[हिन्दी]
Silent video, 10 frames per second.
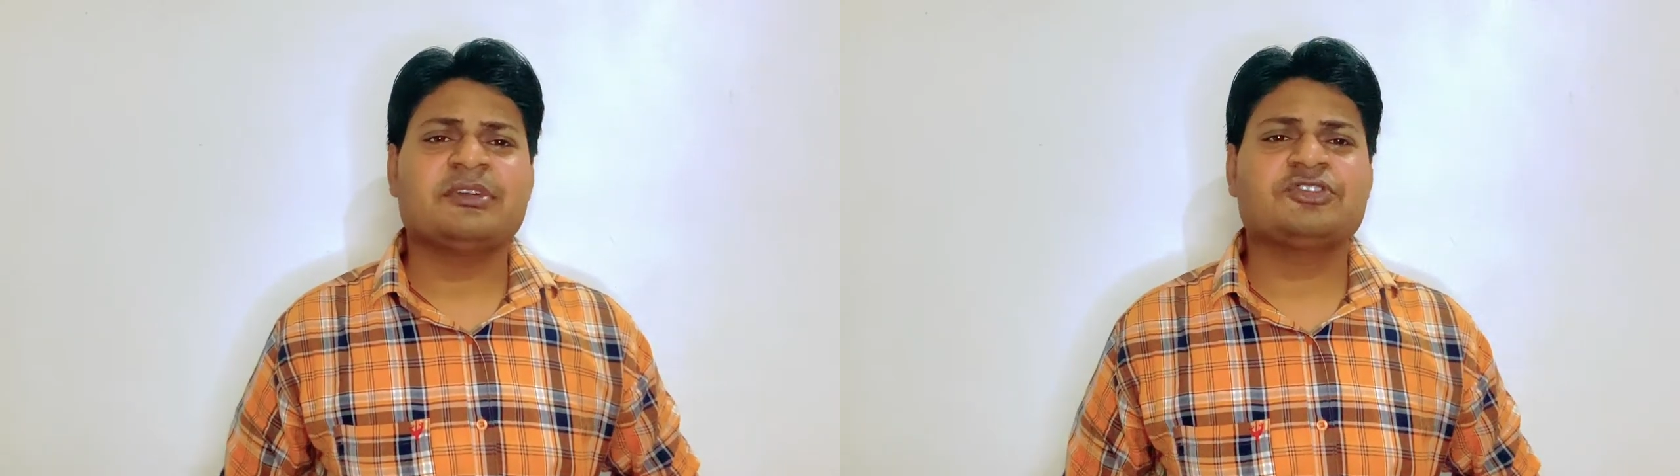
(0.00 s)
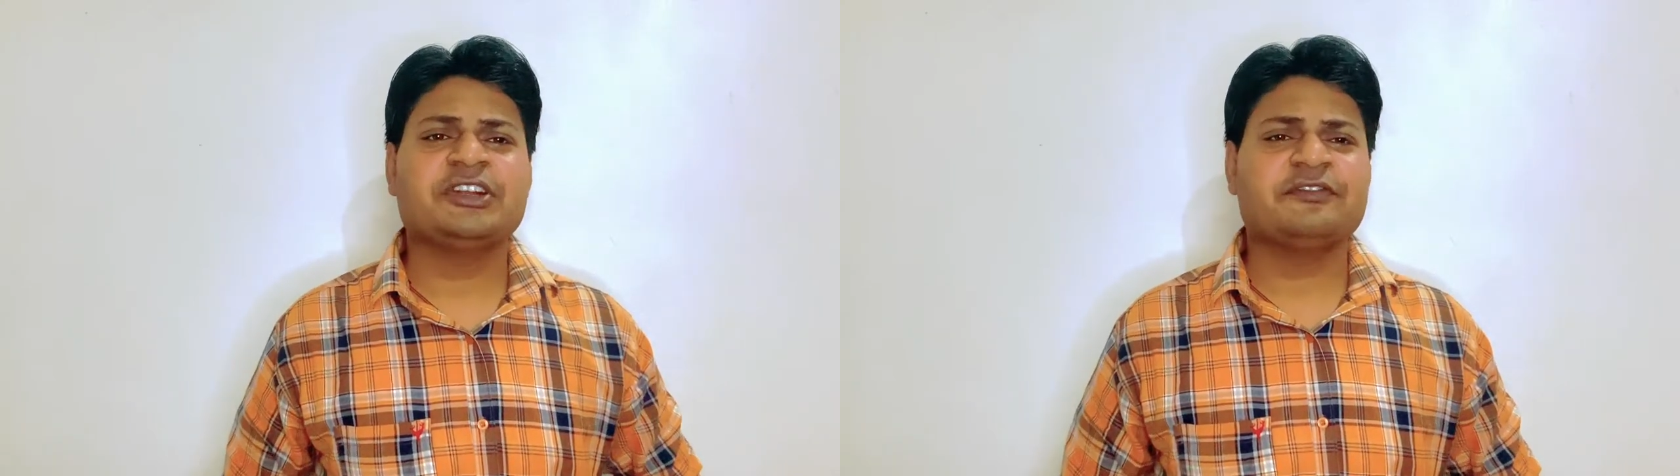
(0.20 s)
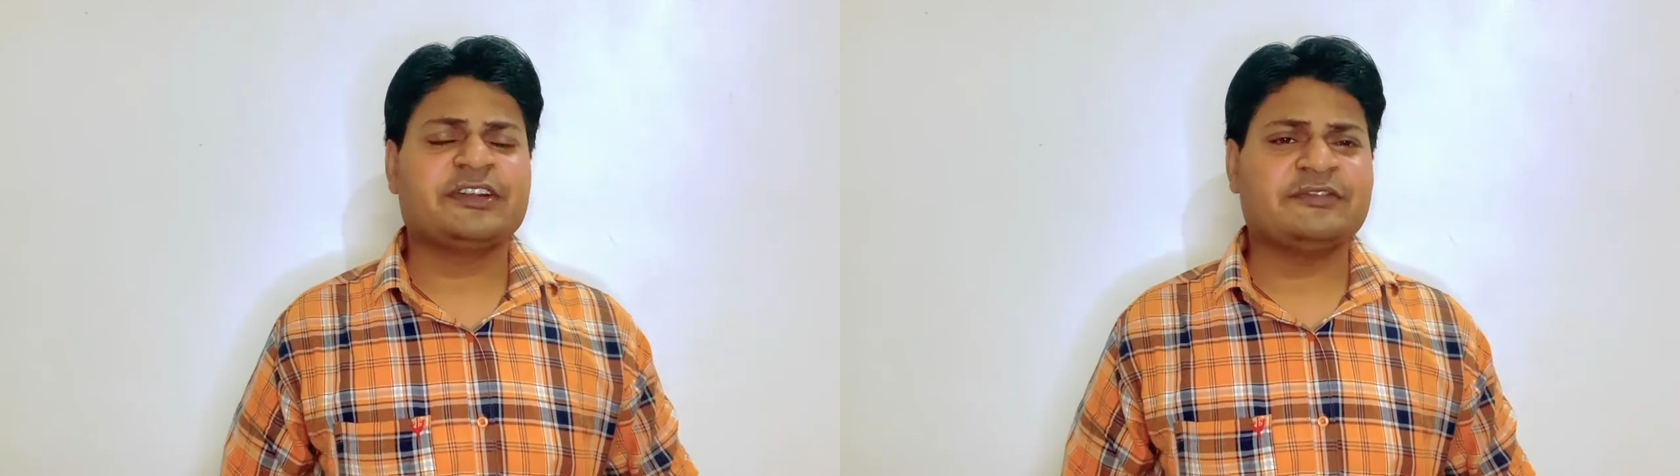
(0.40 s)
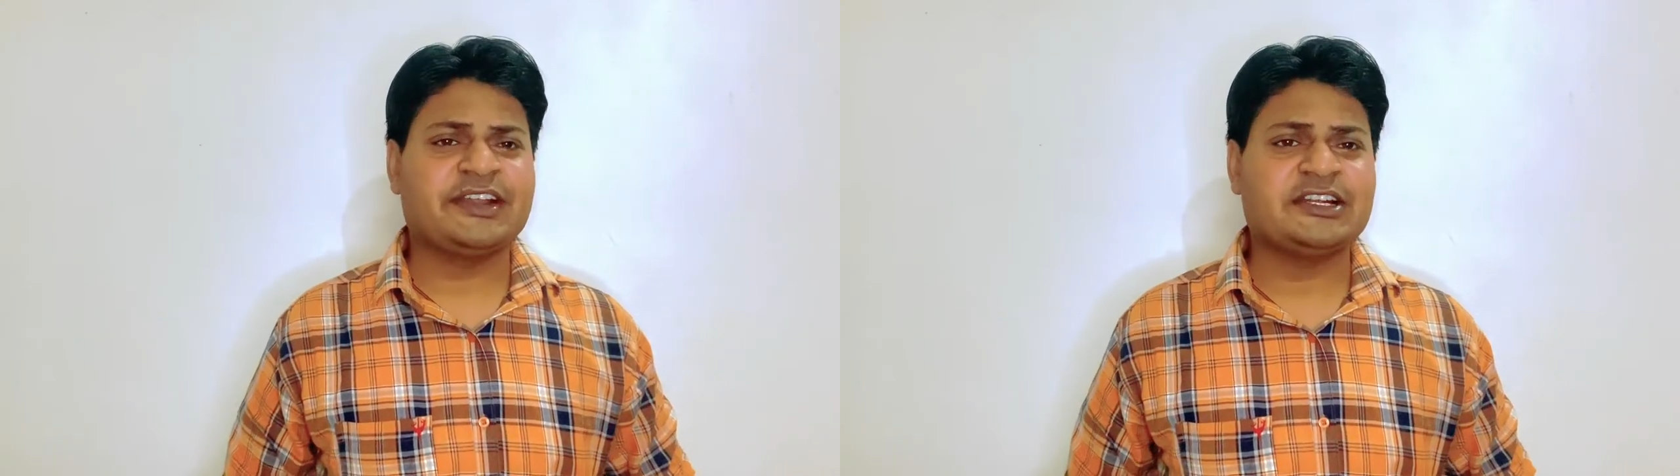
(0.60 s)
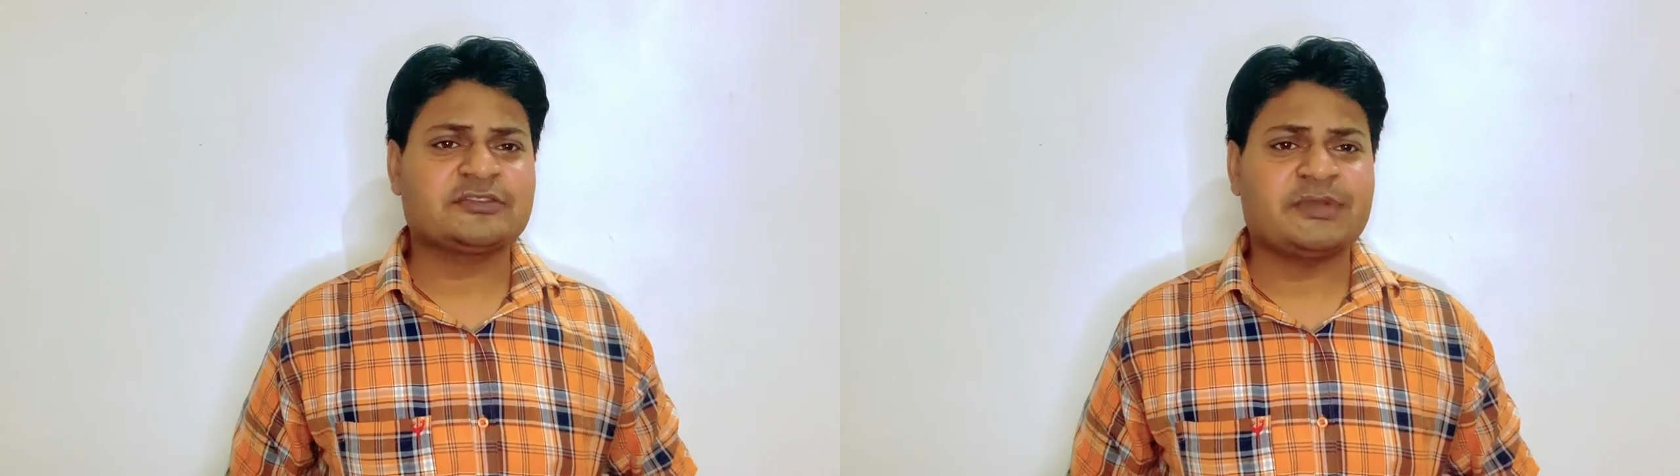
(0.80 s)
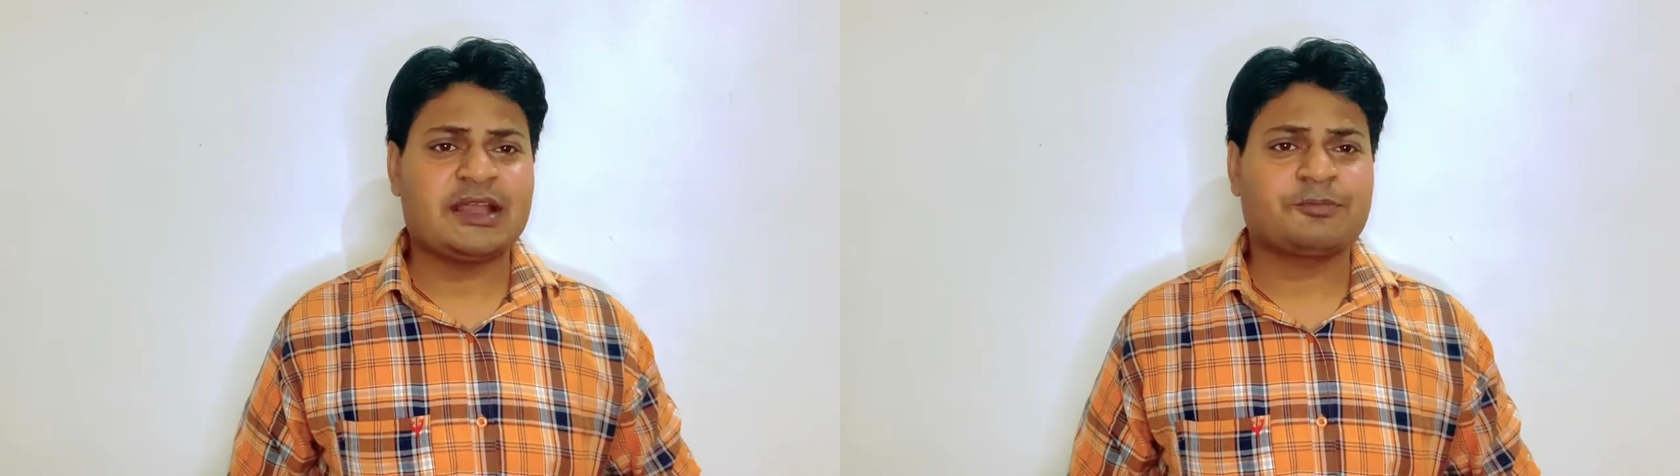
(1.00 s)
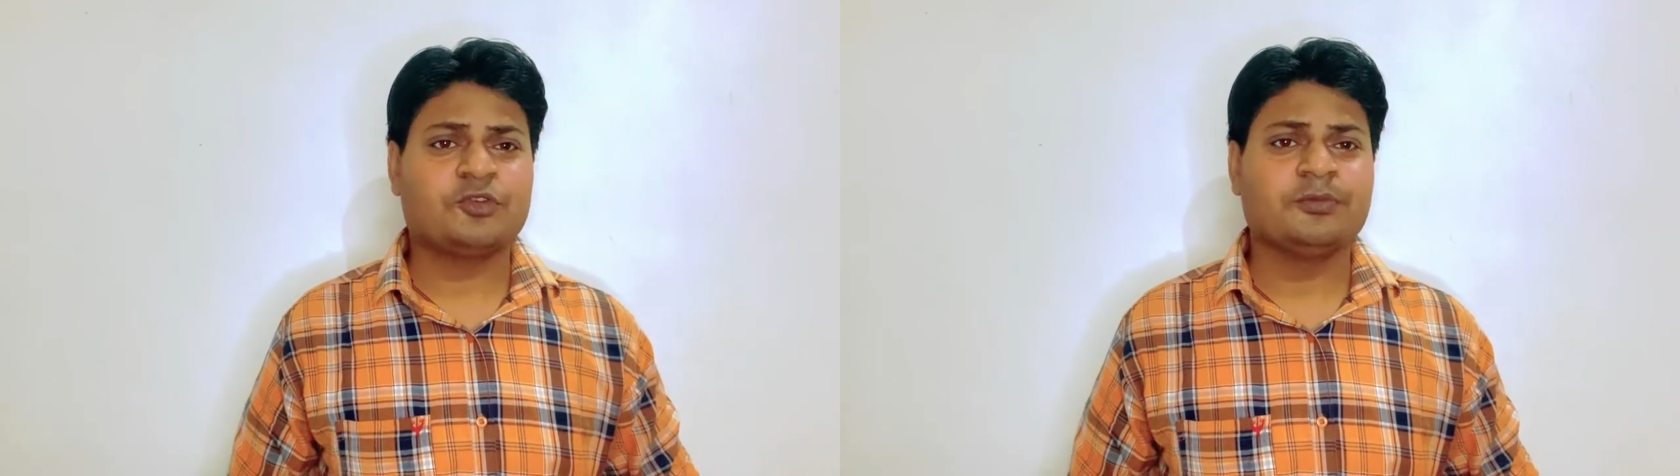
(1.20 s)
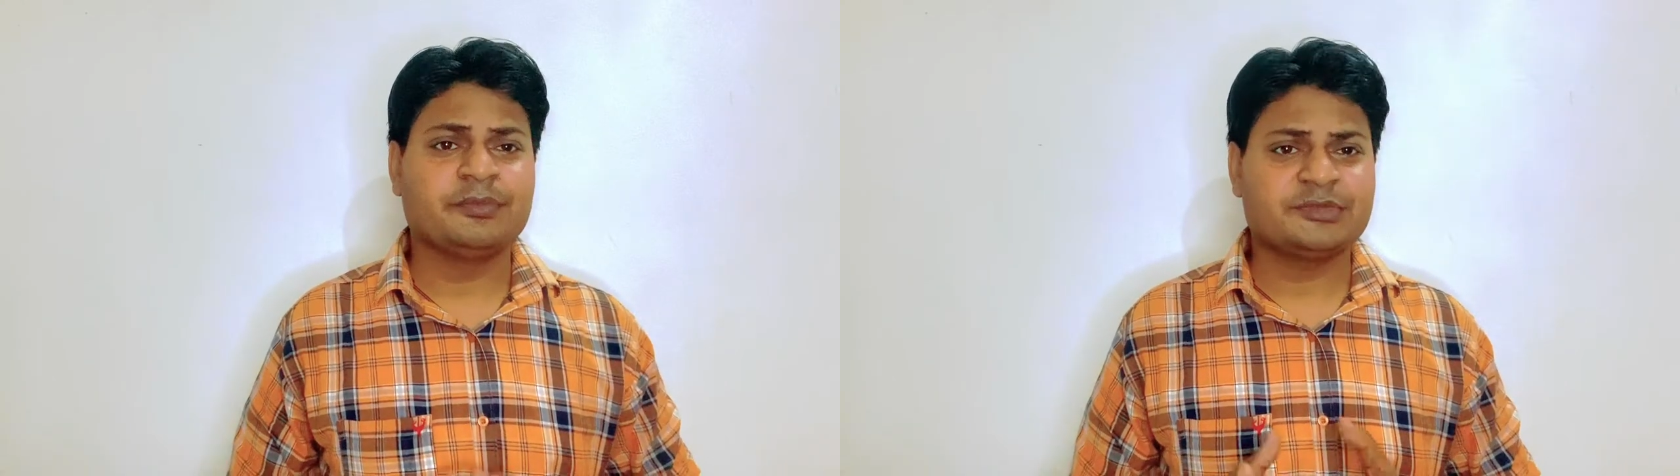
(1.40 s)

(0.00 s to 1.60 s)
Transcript: में तो ये डिफरेंट वेरिएंट्स में आपको